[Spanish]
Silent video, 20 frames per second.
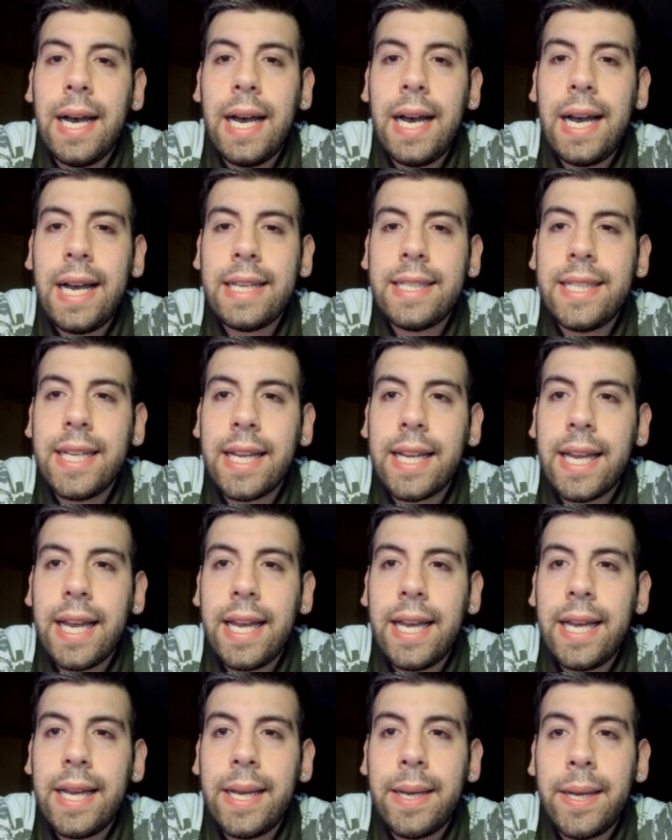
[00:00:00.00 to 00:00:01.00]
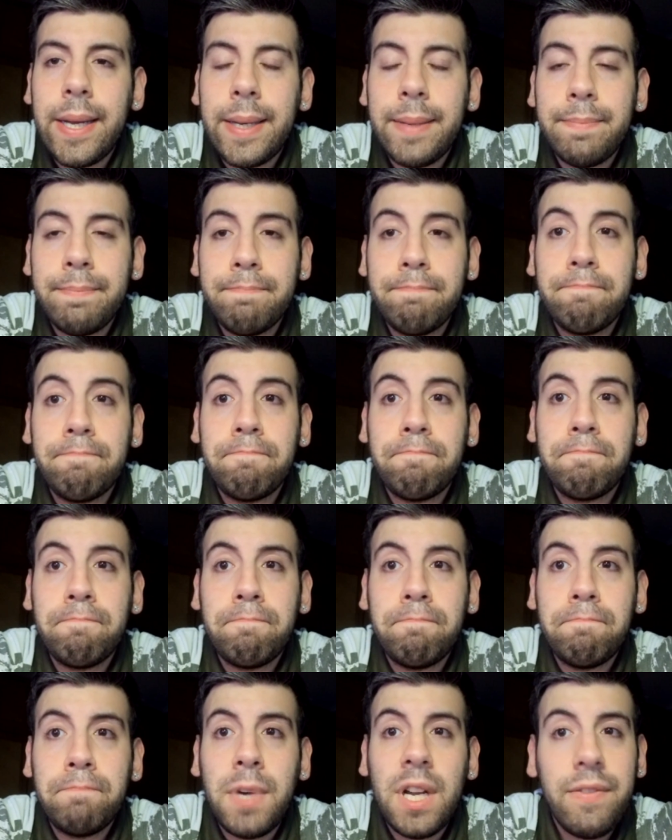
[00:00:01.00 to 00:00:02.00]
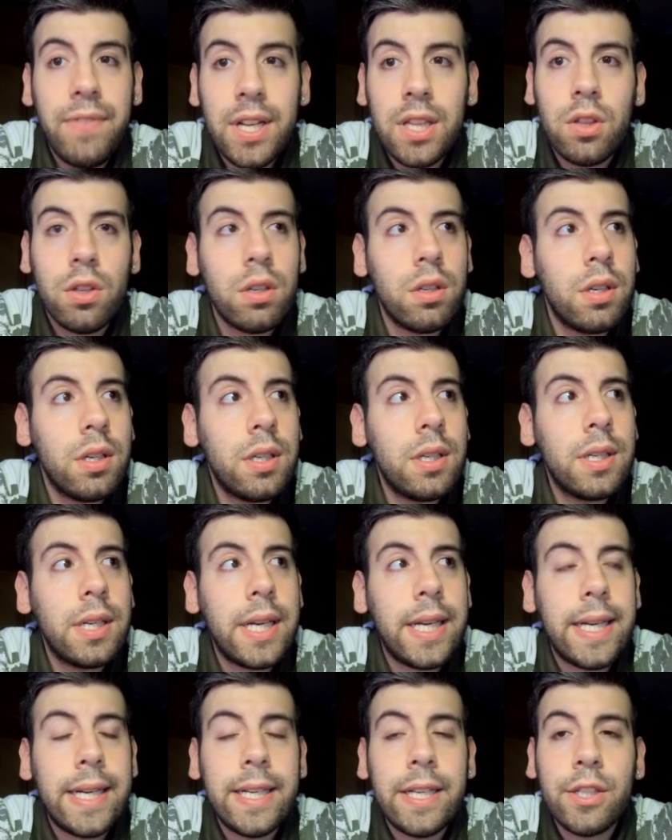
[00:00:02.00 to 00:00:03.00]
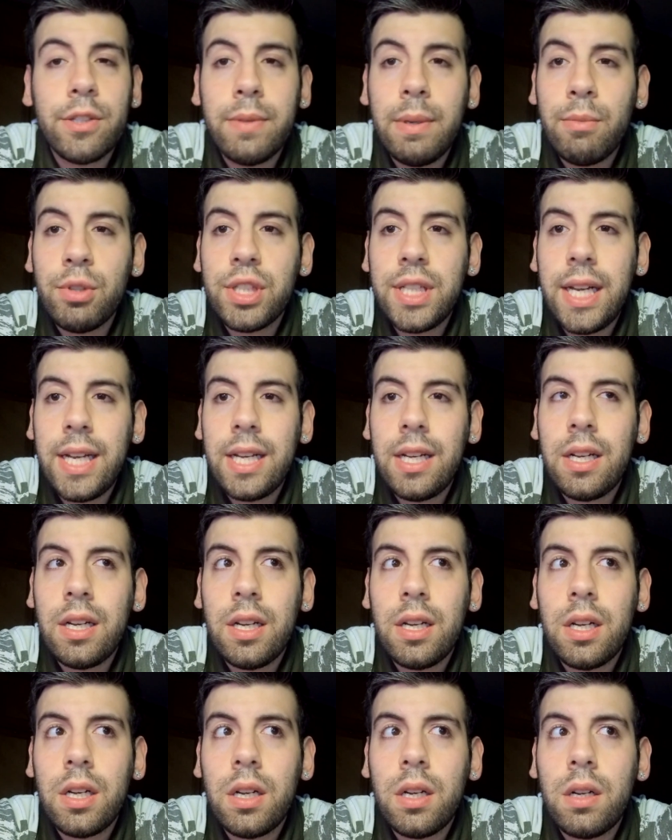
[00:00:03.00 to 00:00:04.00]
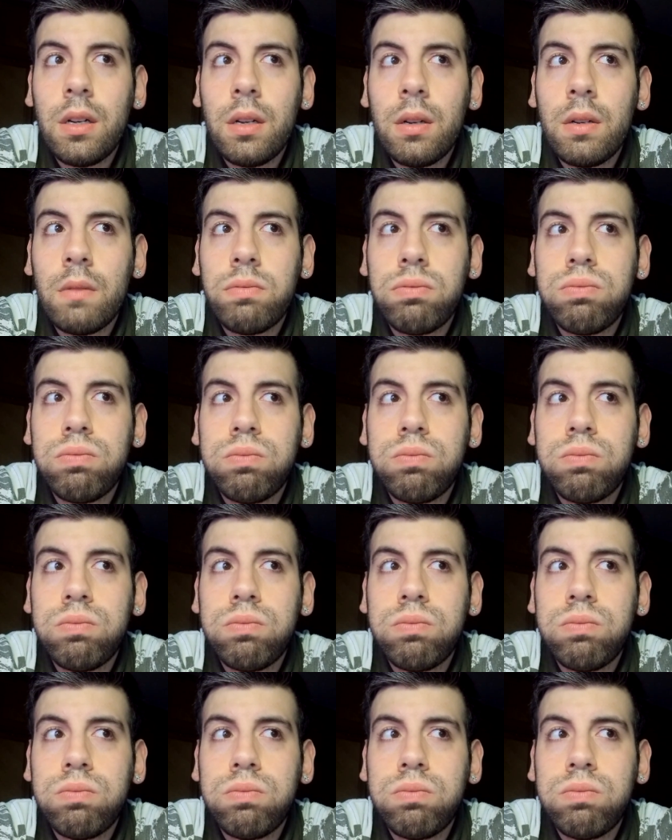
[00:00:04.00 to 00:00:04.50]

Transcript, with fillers: Así que. Perfecto. Eh, nos vemos el.